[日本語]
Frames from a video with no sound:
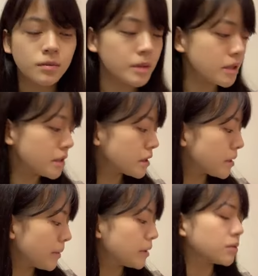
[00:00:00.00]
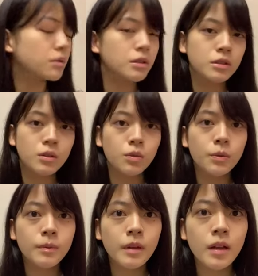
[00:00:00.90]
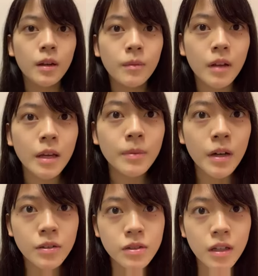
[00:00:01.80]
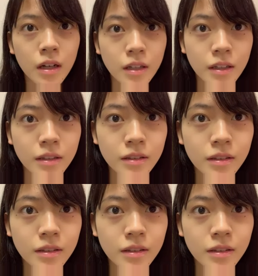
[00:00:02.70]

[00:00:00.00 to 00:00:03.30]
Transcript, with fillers: めっちゃ狭いとこですけどライブハウスだからね